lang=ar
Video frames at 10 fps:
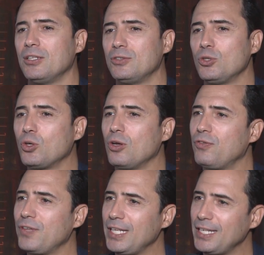تدخل
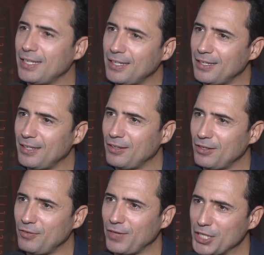في
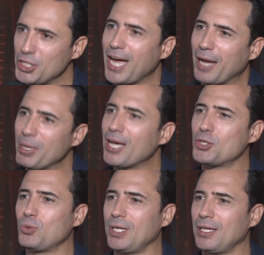في اشياء عميقه
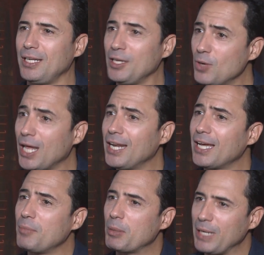شويه لانه
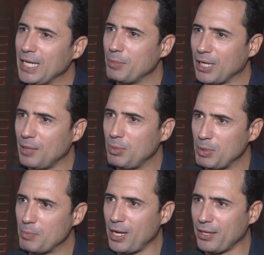العلاقه مبنيه من قبل
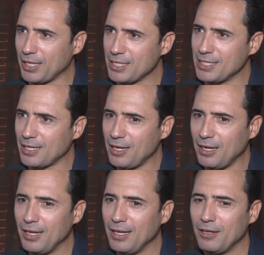بين بعض
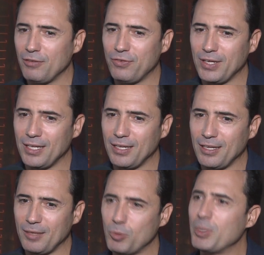كاصدقاء
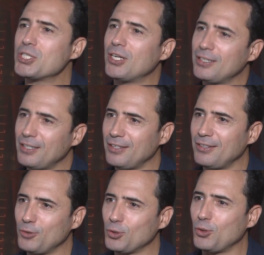فمباشره
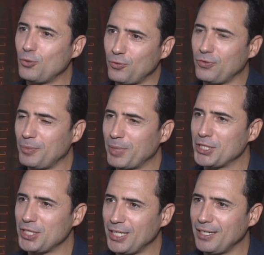ندخل في
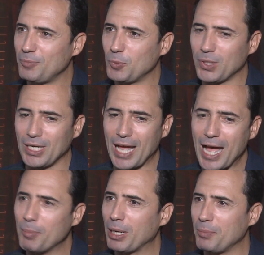اشياء ممكن
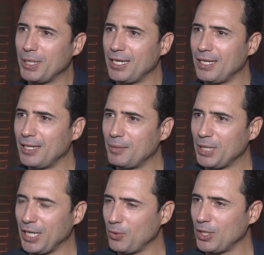اعمق من
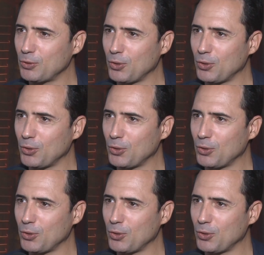من حوارات